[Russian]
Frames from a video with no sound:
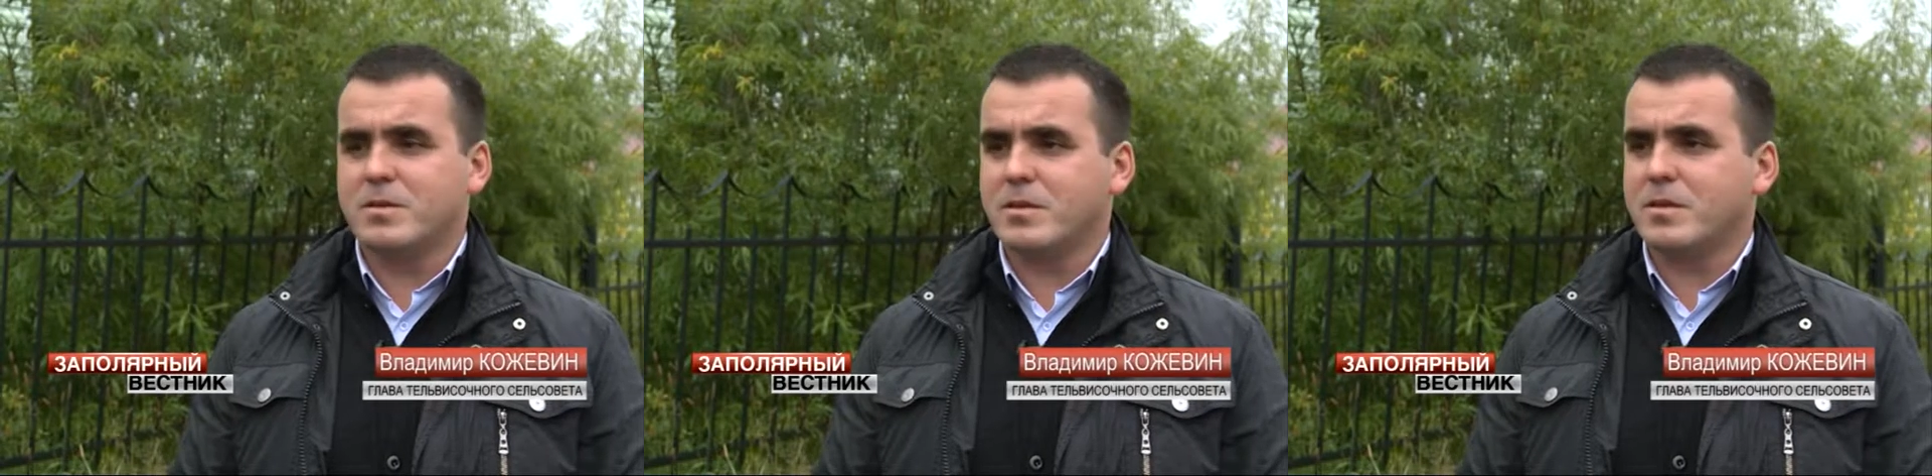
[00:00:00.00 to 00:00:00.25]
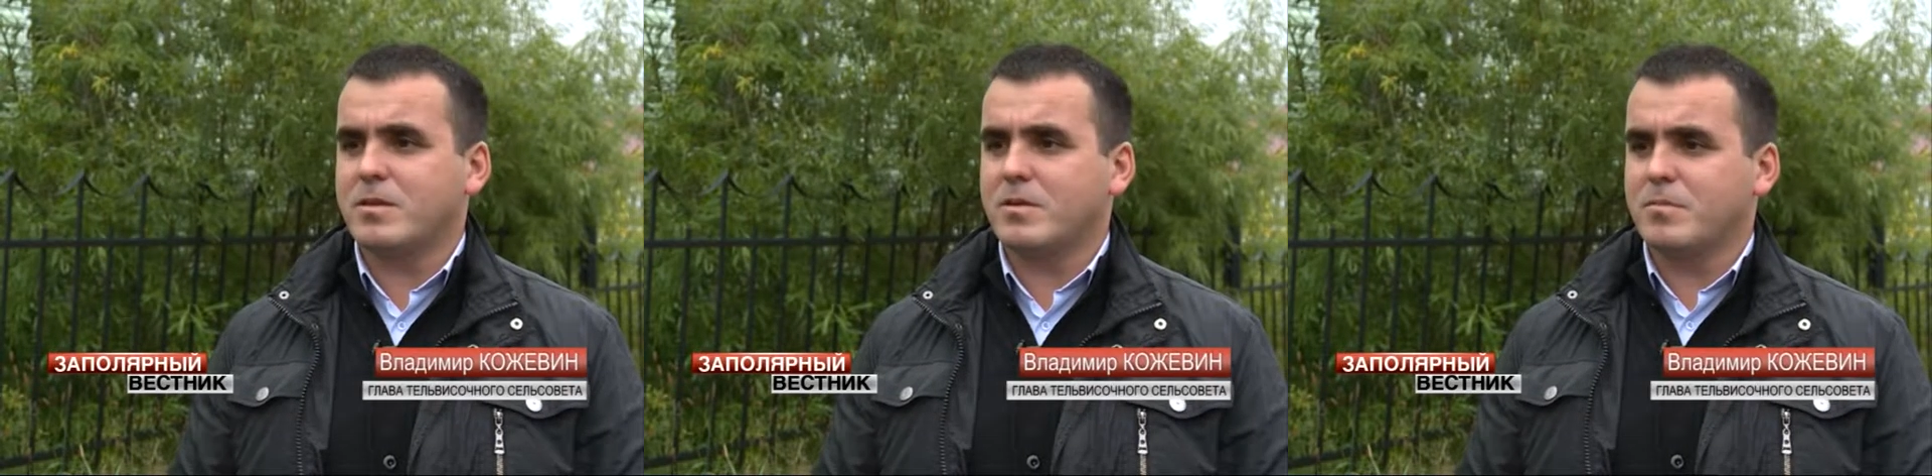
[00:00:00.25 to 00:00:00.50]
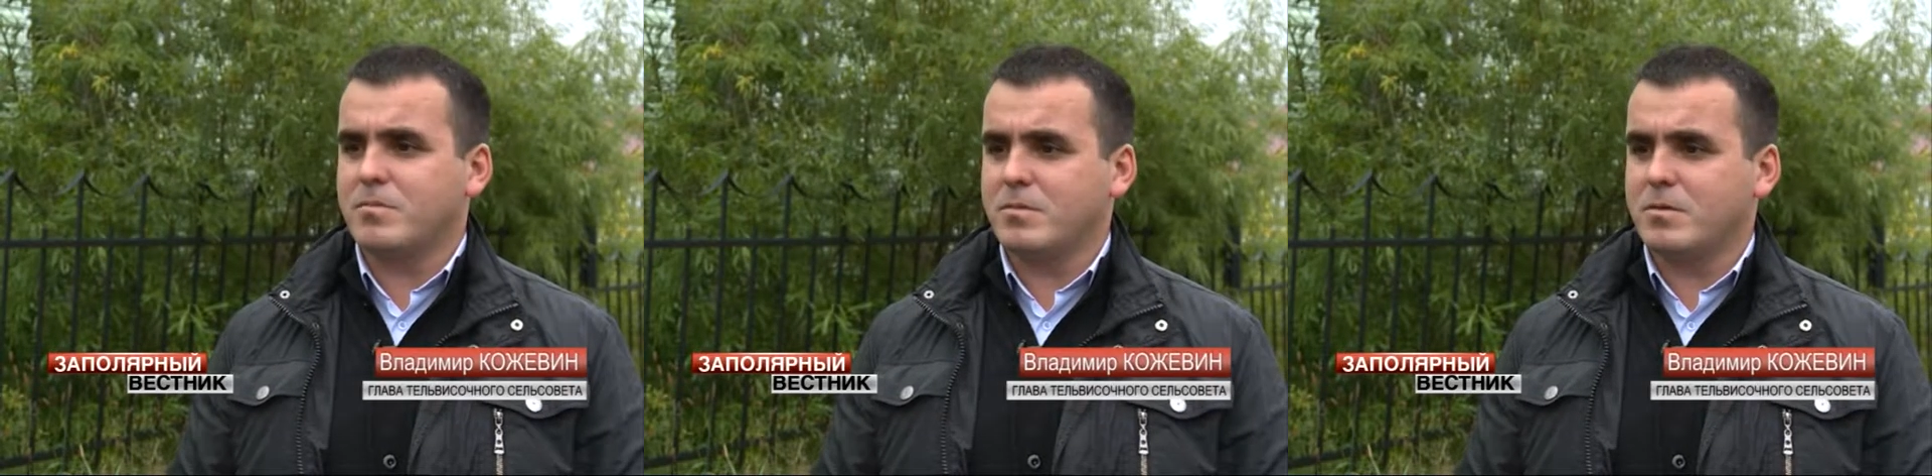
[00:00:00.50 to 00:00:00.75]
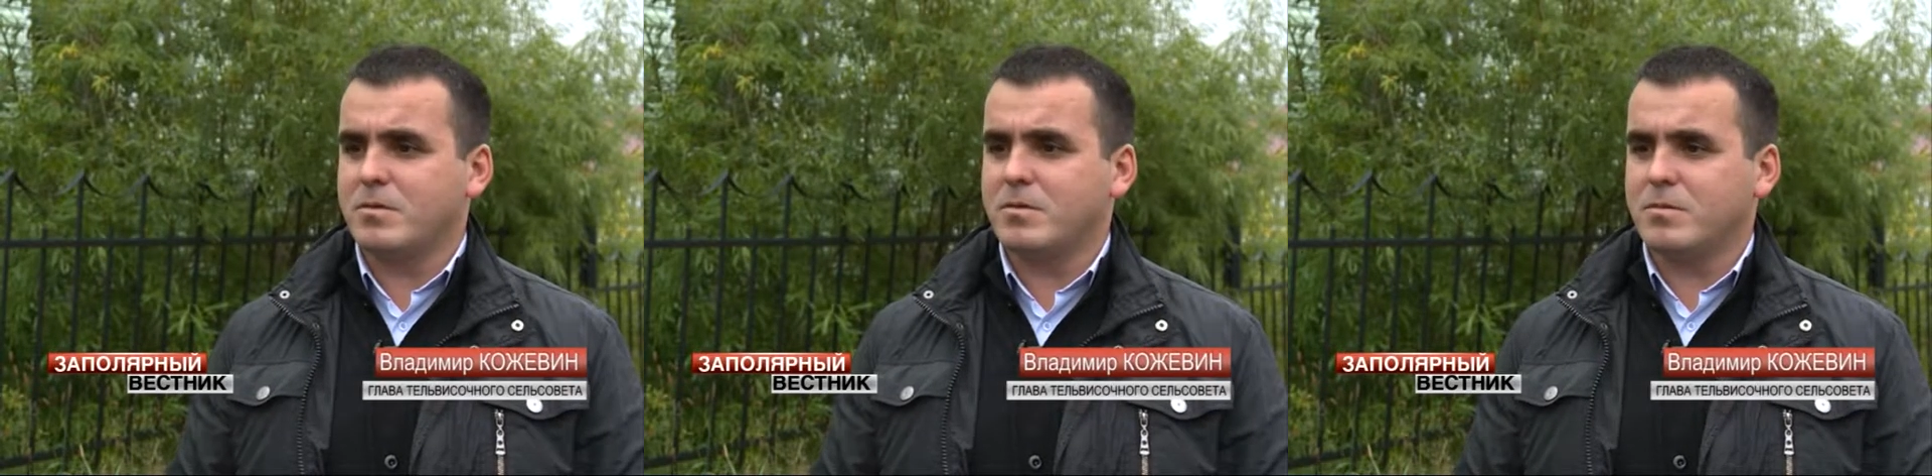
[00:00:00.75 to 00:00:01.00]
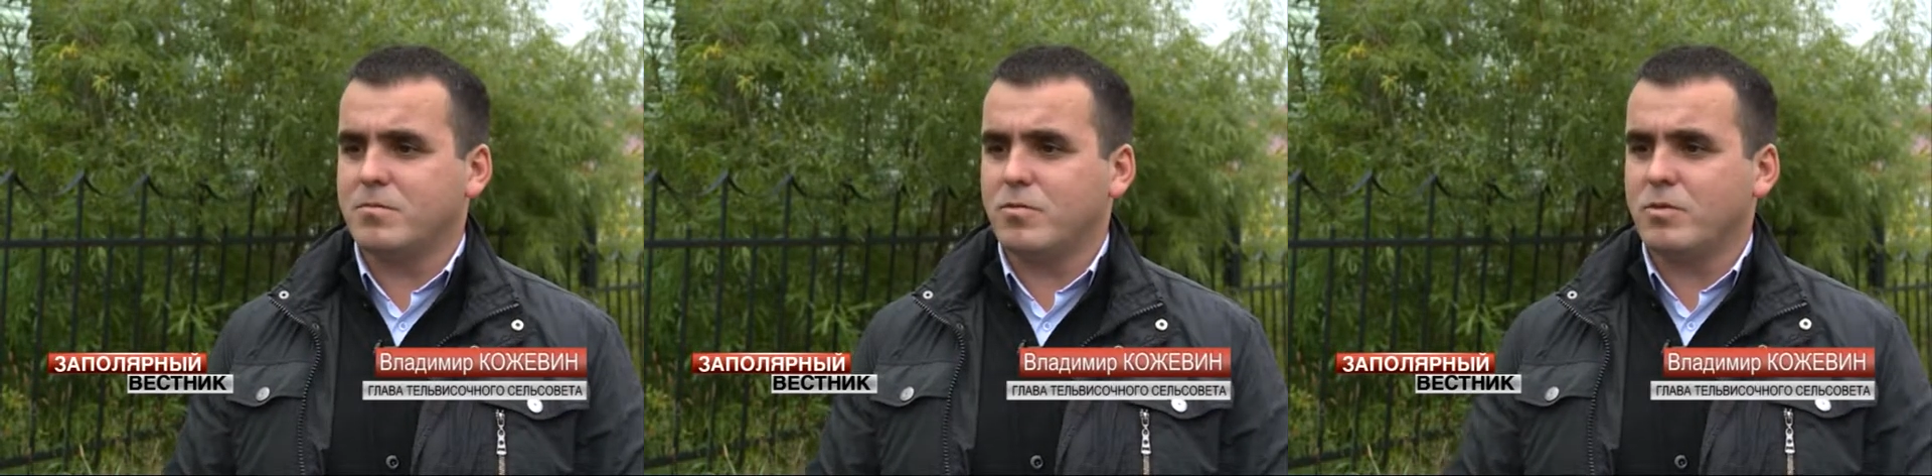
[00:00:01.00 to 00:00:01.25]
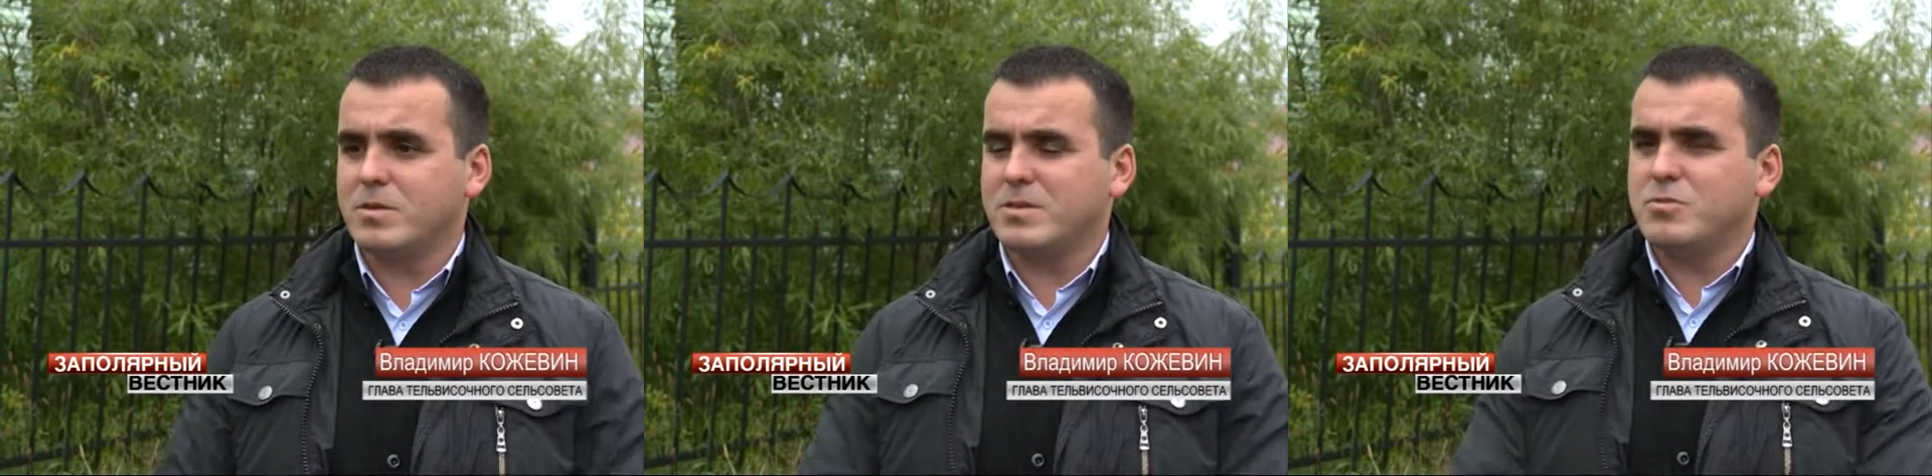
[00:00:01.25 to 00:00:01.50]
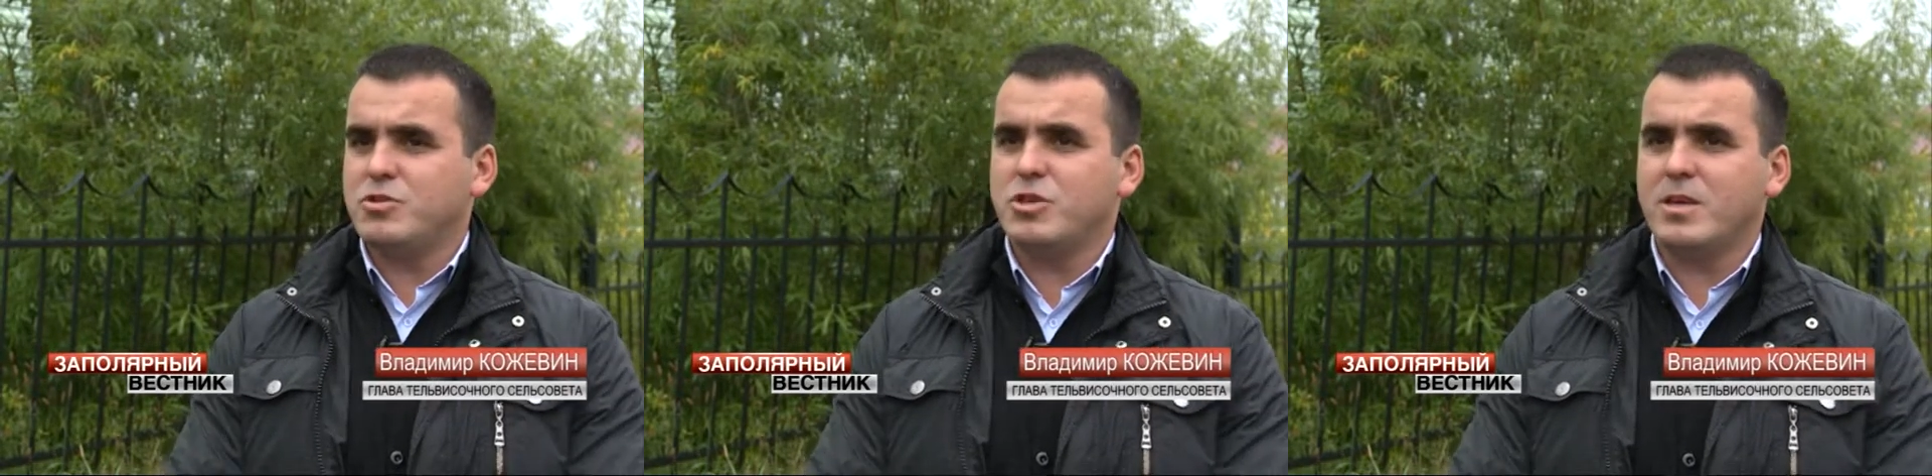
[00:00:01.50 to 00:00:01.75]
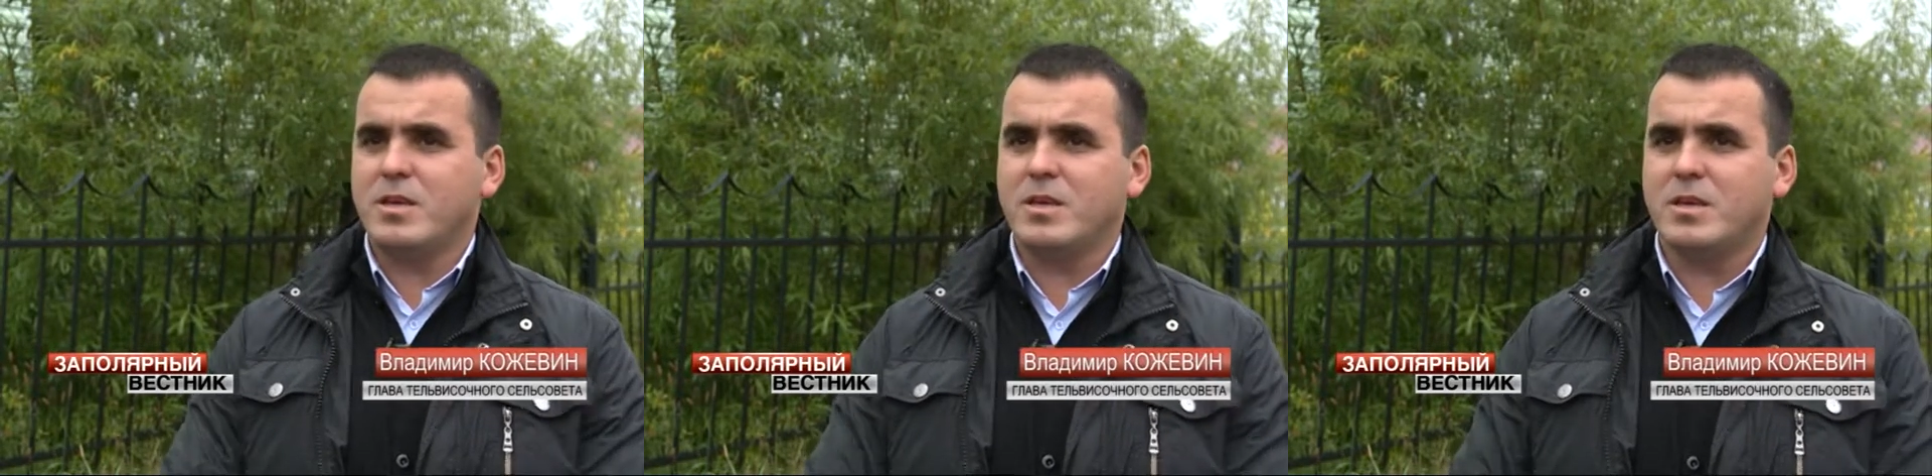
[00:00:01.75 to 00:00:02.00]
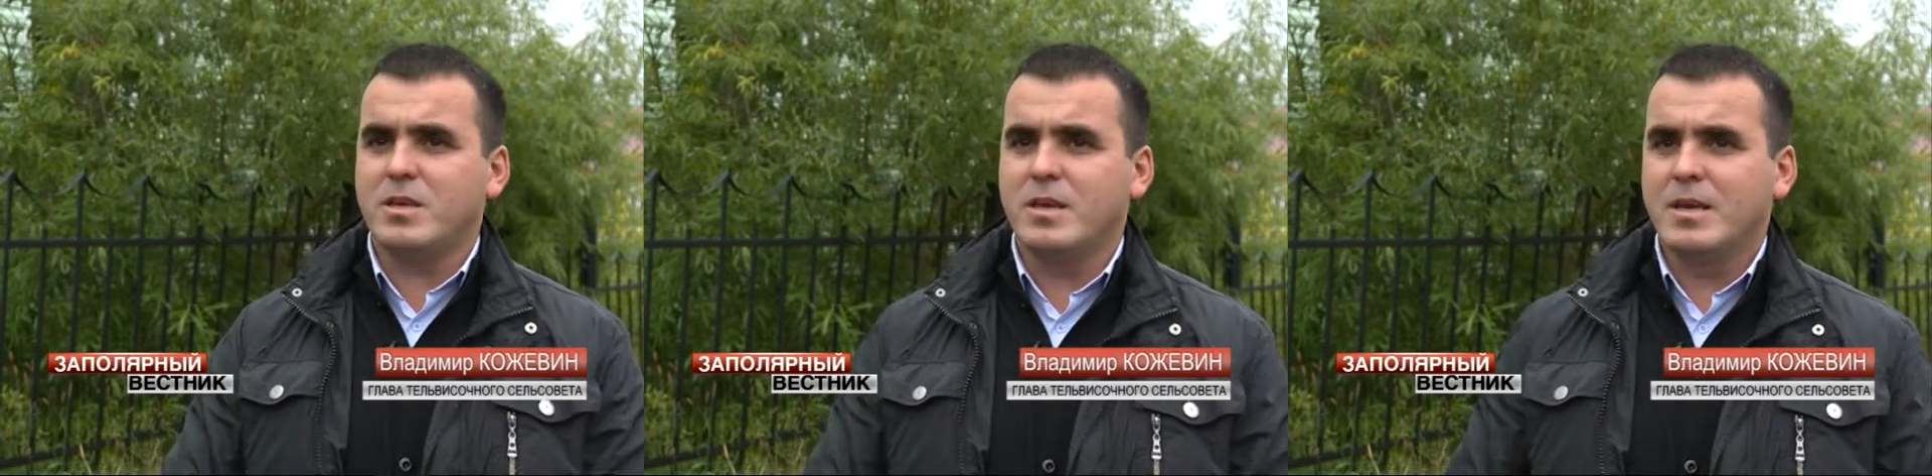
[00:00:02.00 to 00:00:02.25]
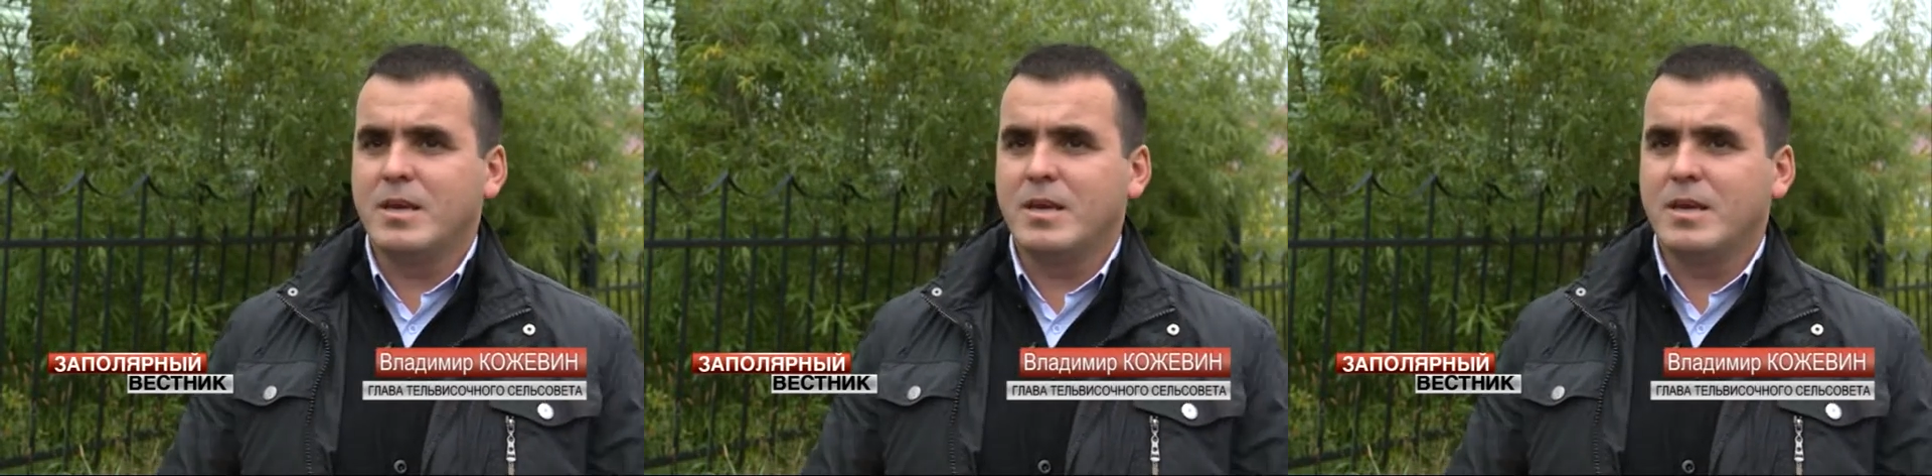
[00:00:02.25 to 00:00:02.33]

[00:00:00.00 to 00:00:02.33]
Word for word: да, там э, много замечаний,